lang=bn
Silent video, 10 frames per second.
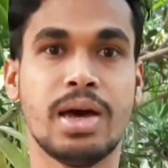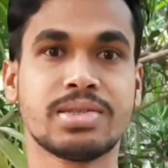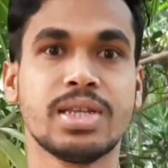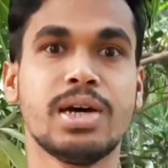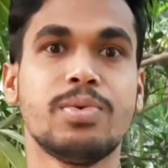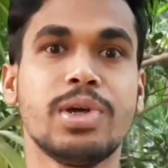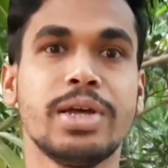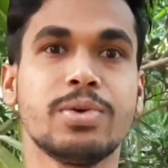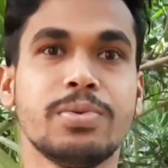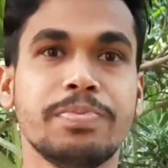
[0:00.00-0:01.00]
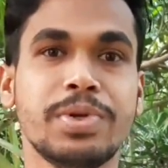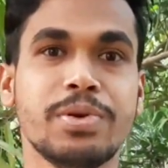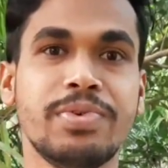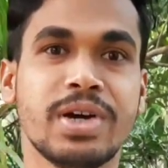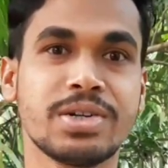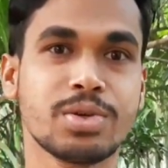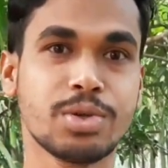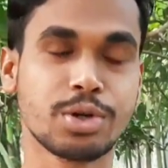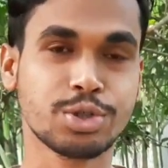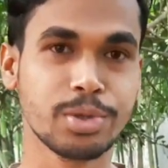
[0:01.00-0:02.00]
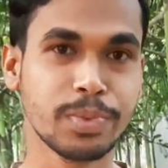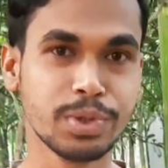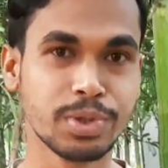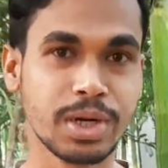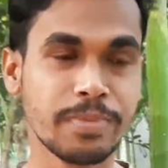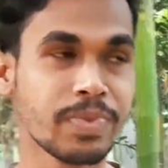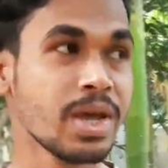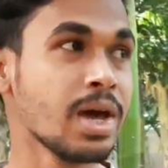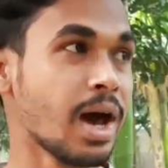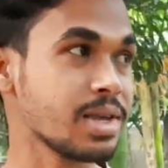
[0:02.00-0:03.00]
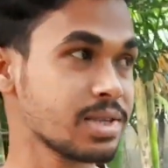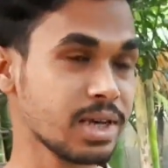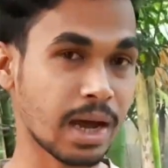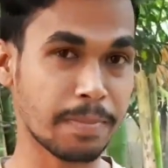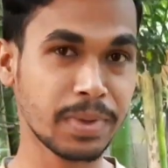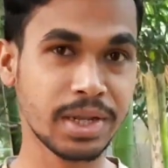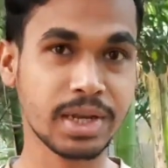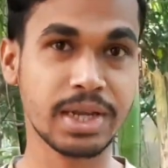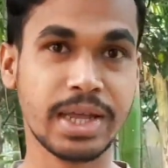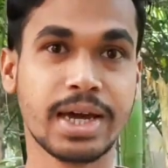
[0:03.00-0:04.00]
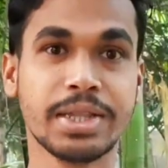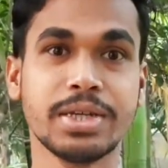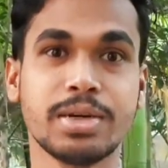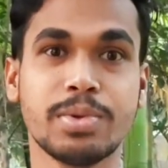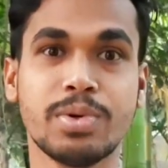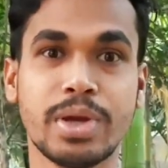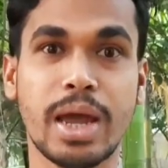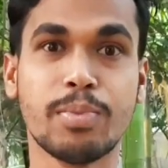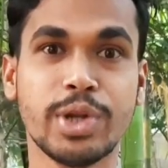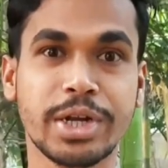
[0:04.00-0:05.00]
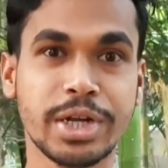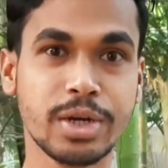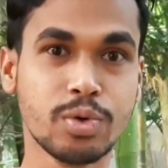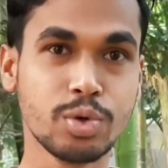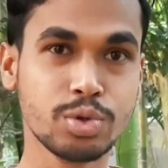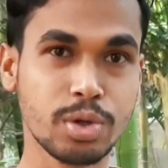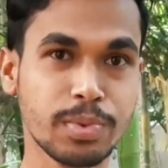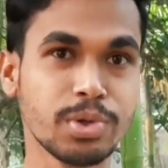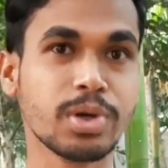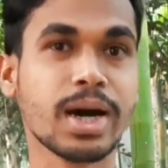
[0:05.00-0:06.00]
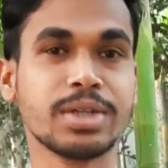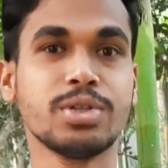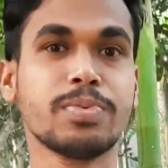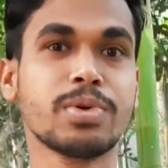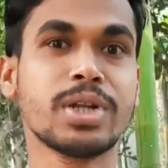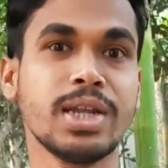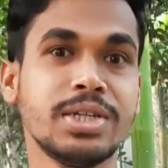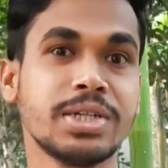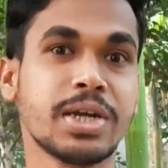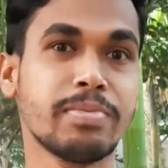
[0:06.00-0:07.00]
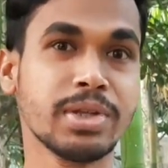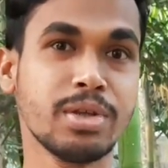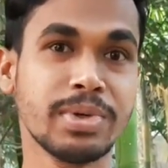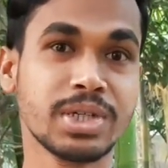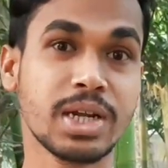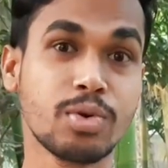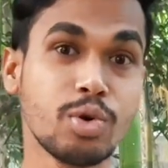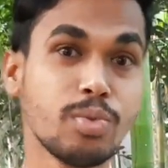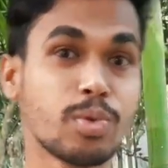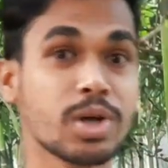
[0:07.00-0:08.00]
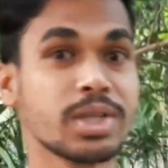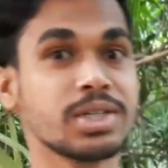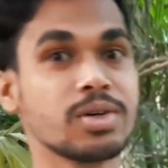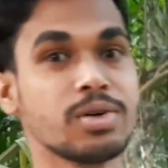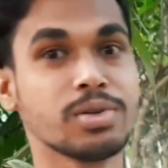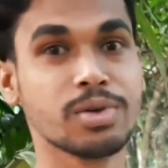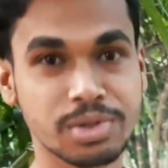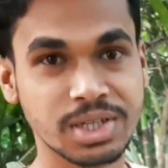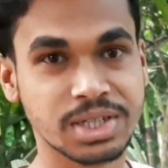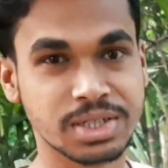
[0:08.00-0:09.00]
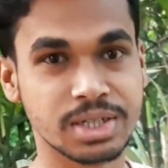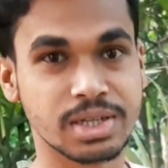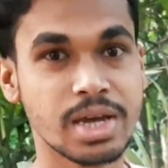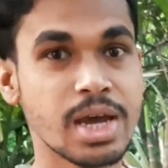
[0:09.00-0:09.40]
আসসালামু আলাইকুম প্রিয় ভিউয়ার্স ও দর্শক বন্ধুরা আজকে আপনাদেরকে দেখাতে যাব এমন একটি গুরুত্বপূর্ণ কার্যপ্রণালী যেটার মাধ্যমে যারা গরু মোটা তাজাকরণ করতে যাচ্ছেন